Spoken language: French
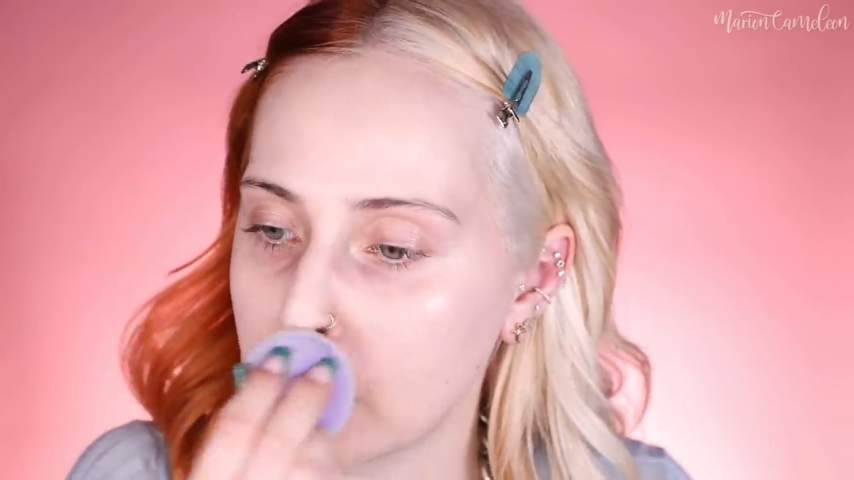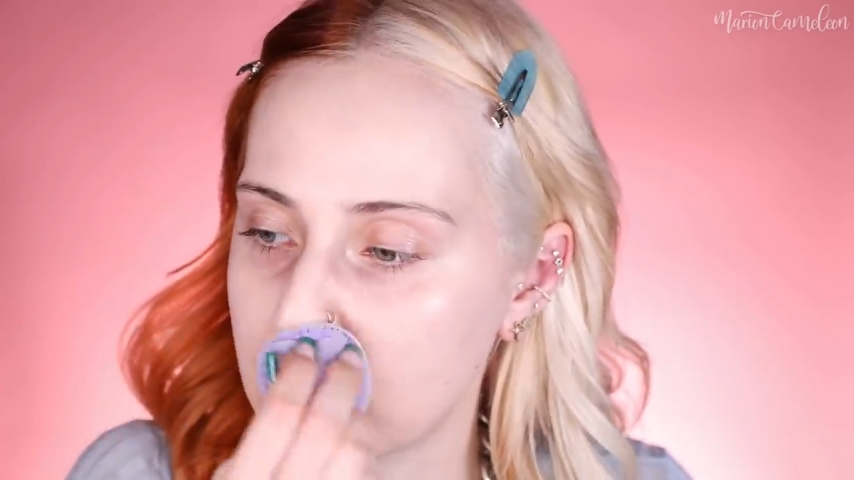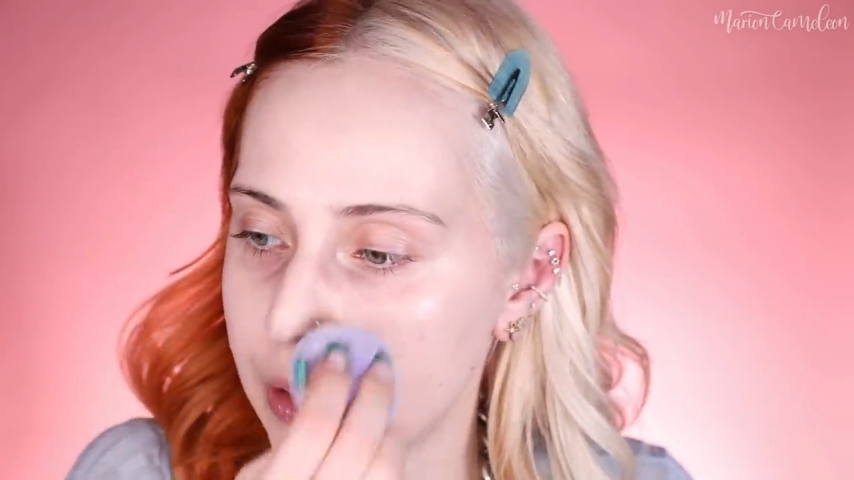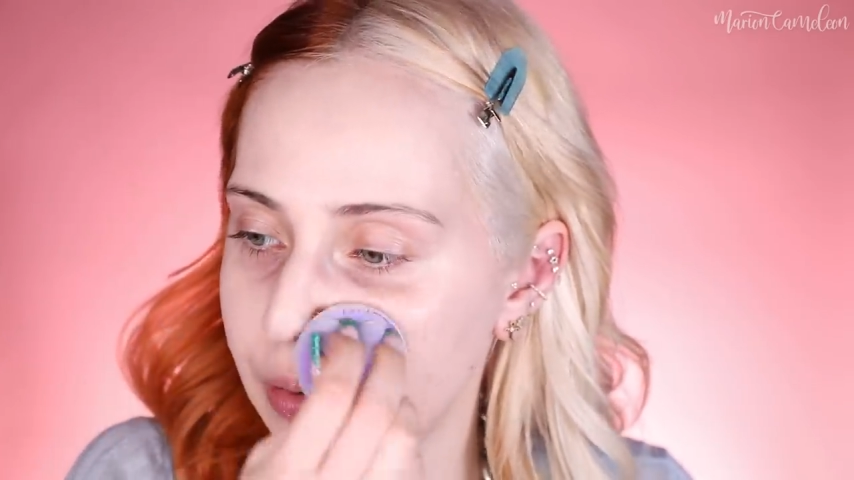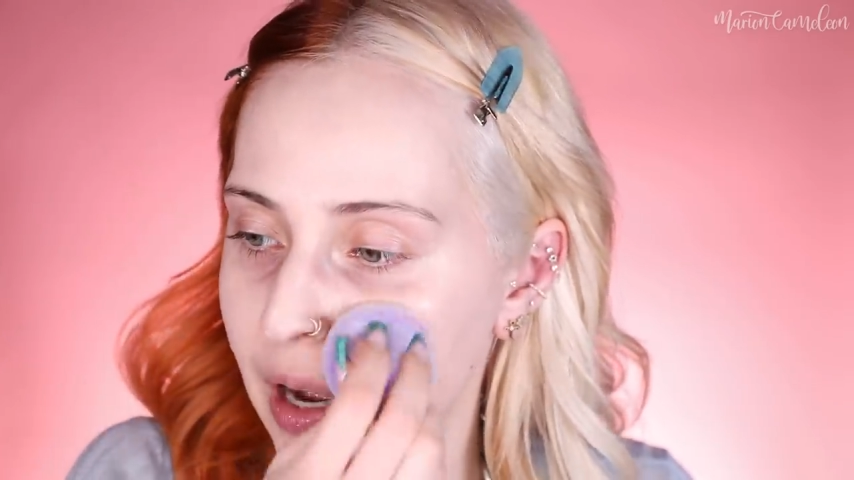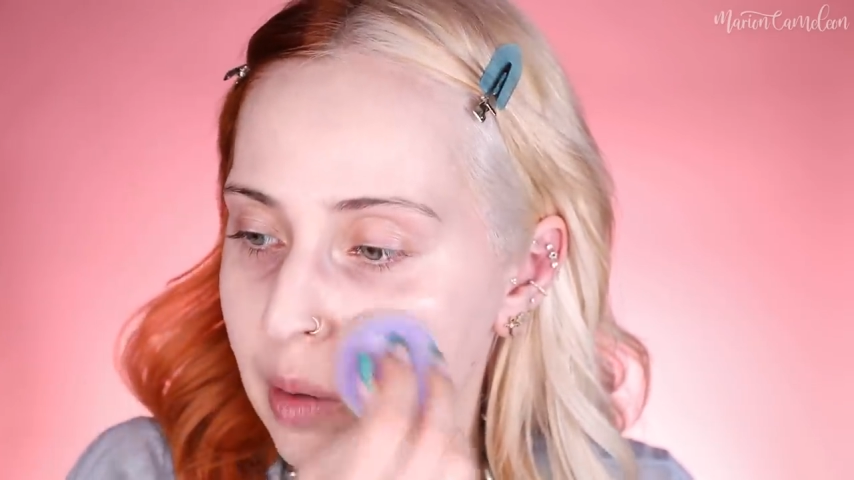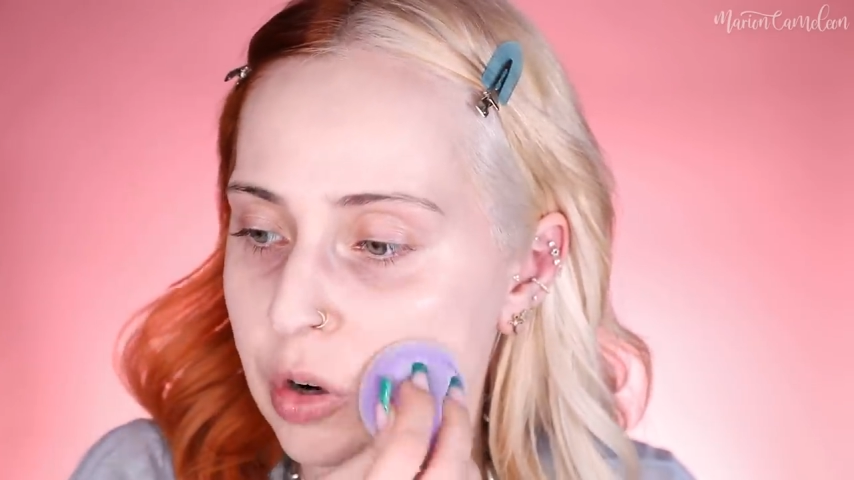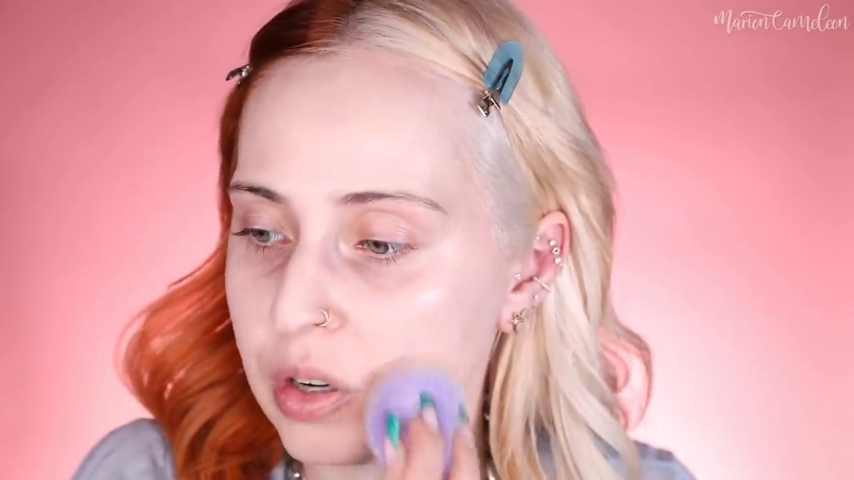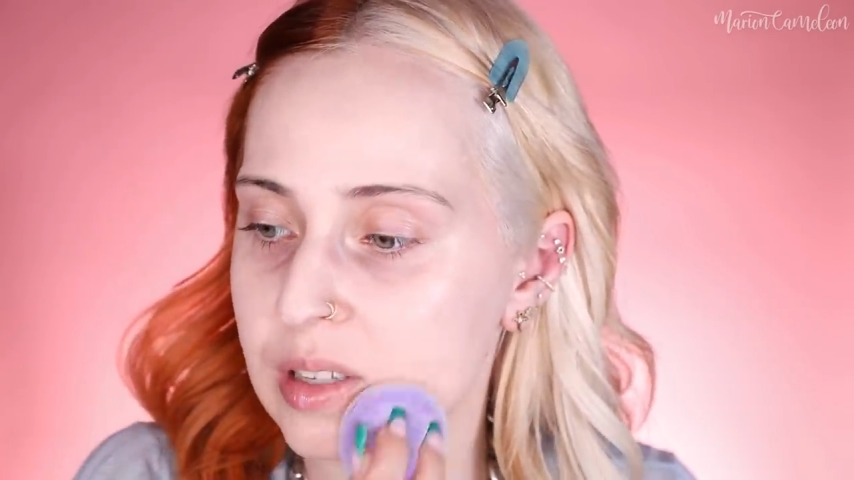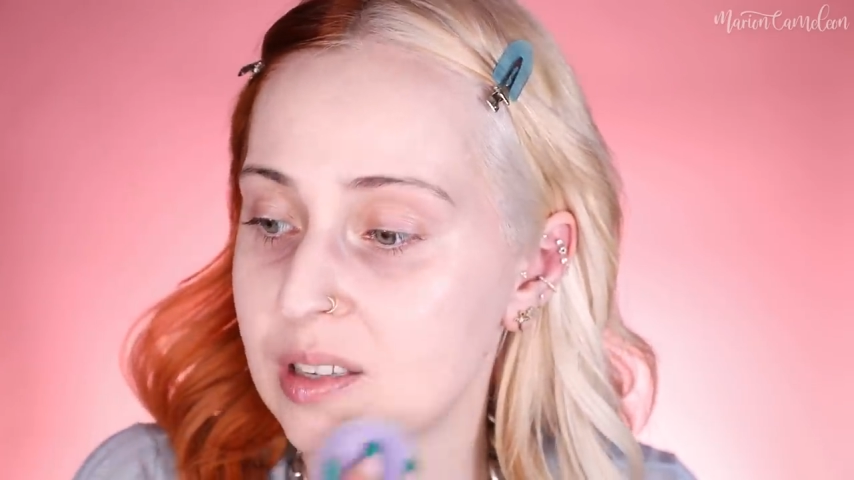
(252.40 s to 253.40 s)

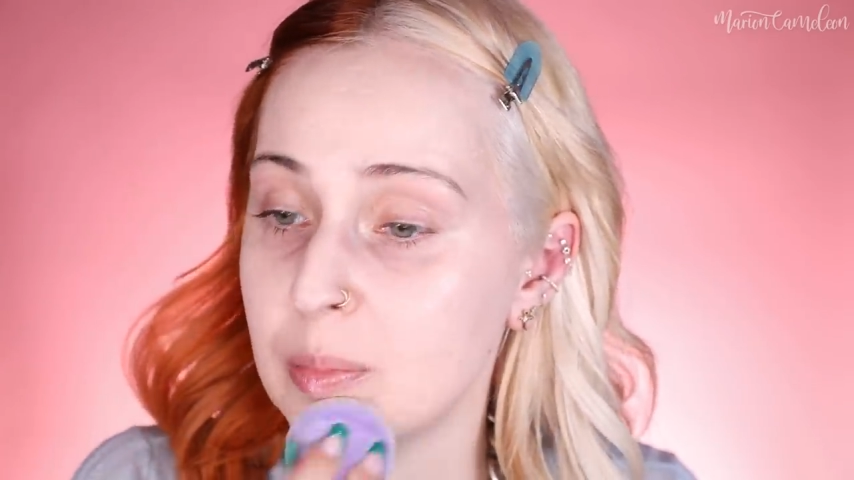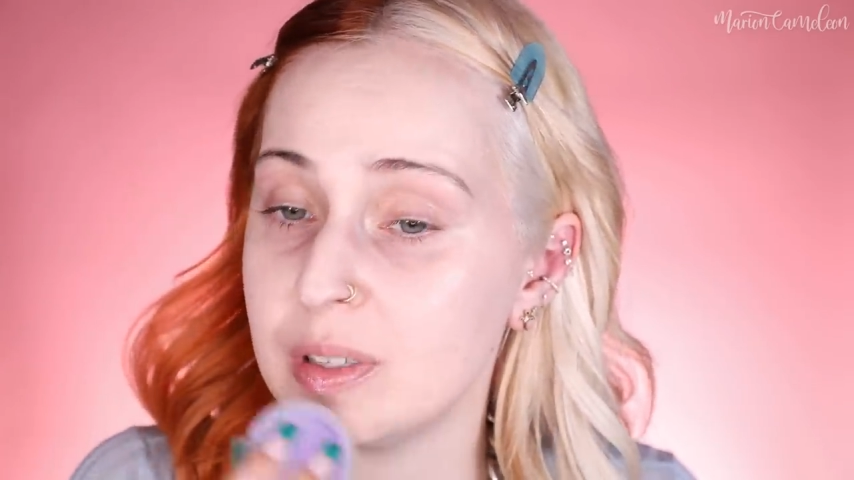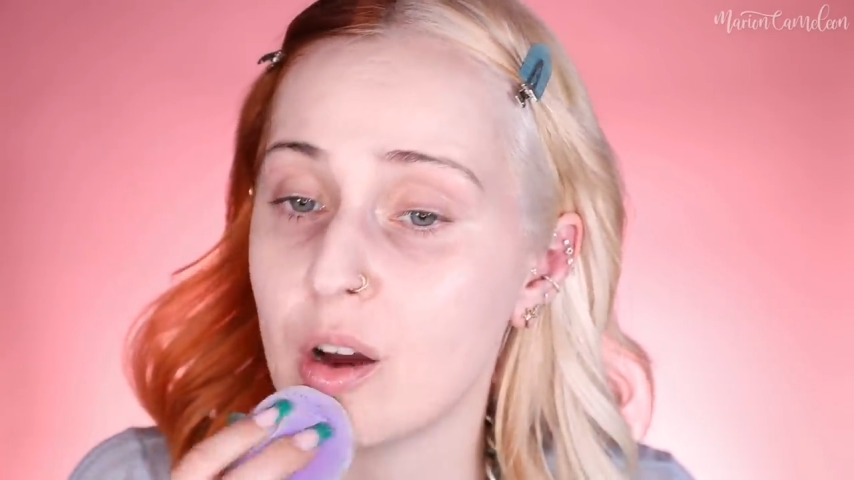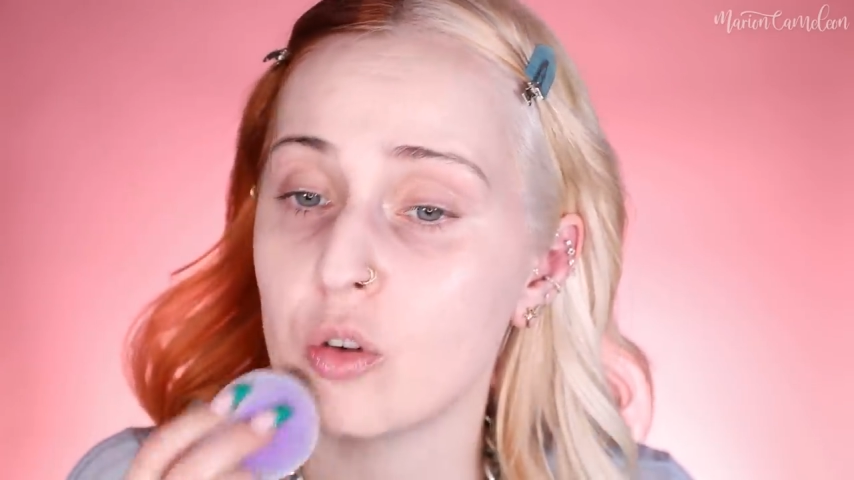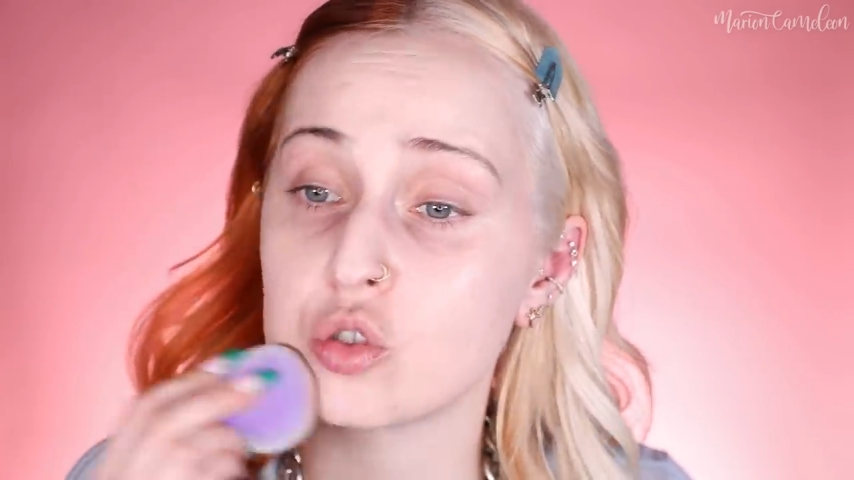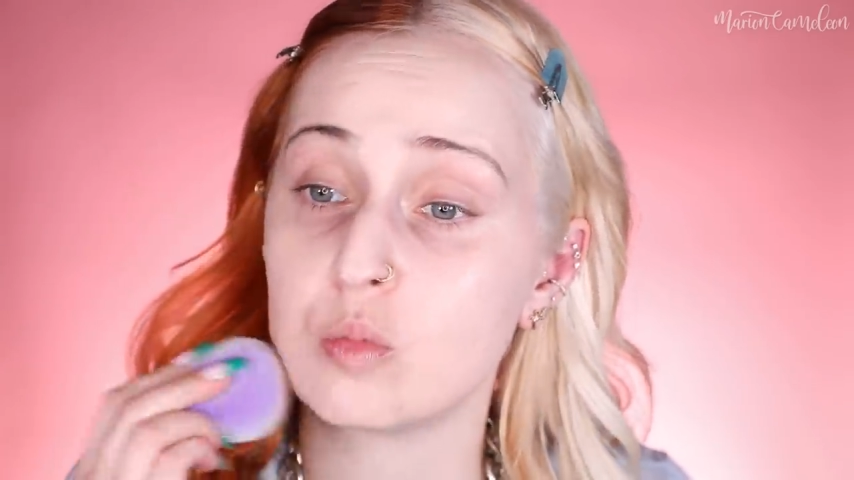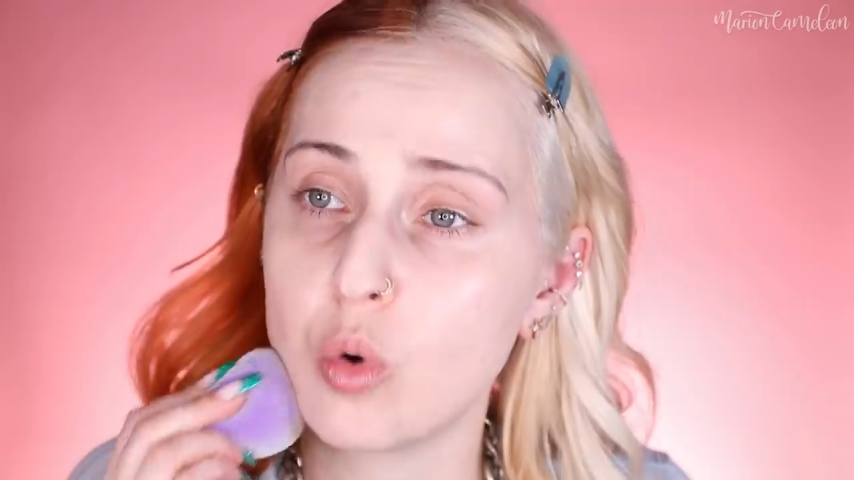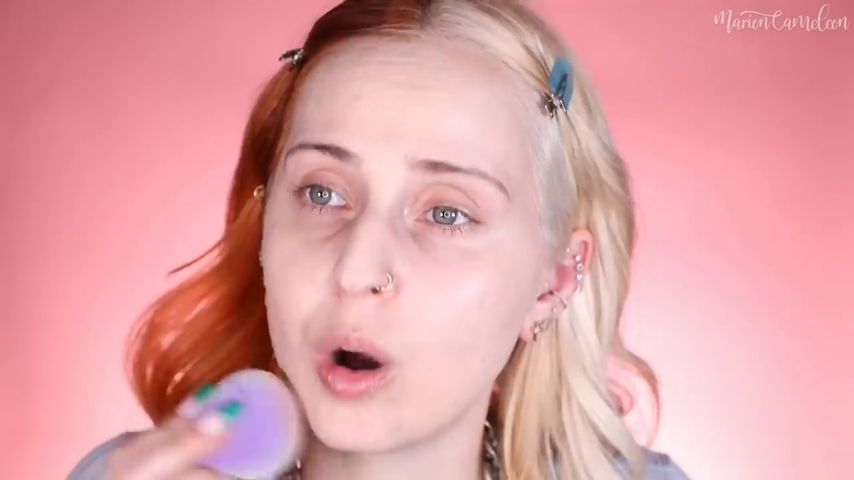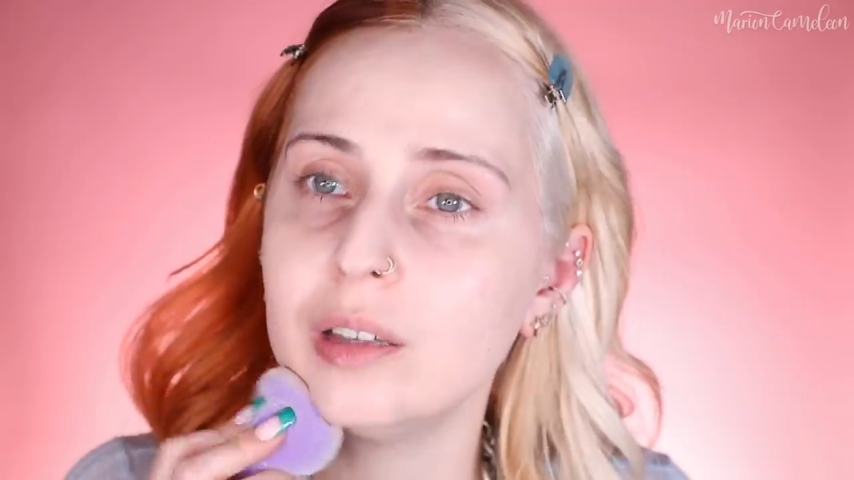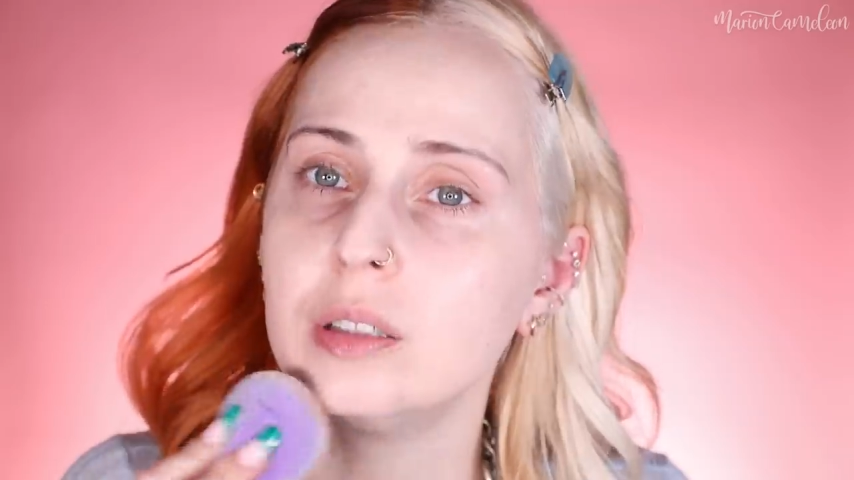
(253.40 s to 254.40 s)
différemment et ça me dérange
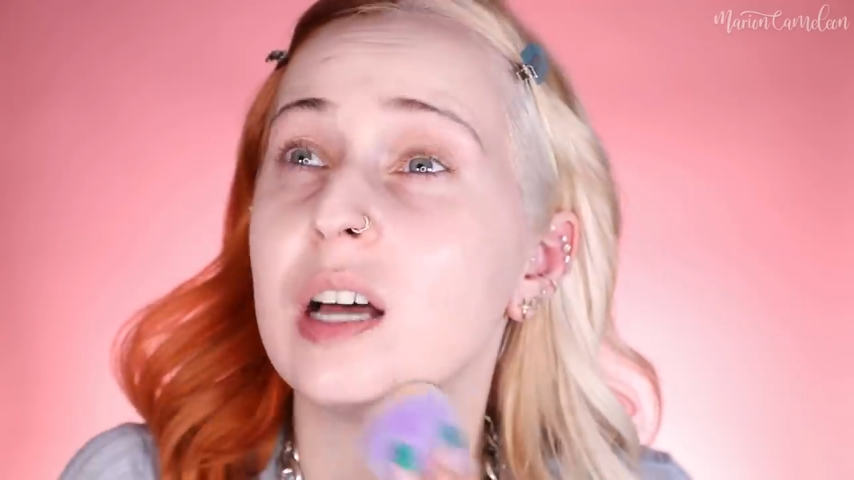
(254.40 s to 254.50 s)
moins